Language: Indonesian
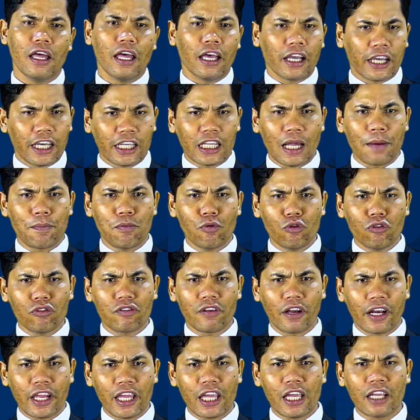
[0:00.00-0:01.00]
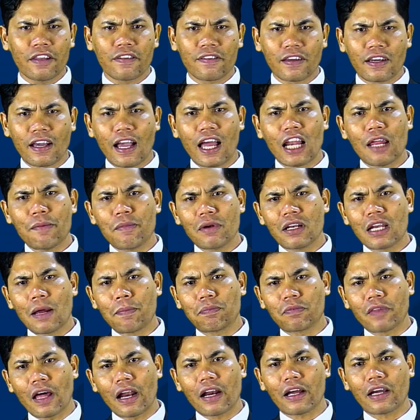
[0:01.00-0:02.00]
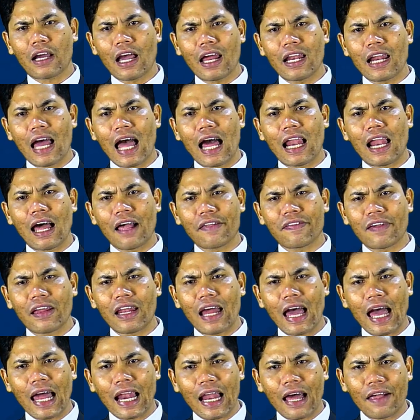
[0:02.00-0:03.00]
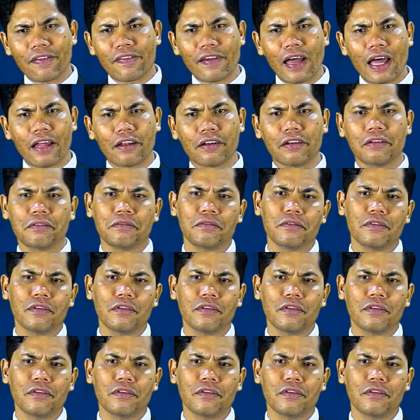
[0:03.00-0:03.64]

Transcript: Kita pun sering sekali mendaftarkan alasan-alasan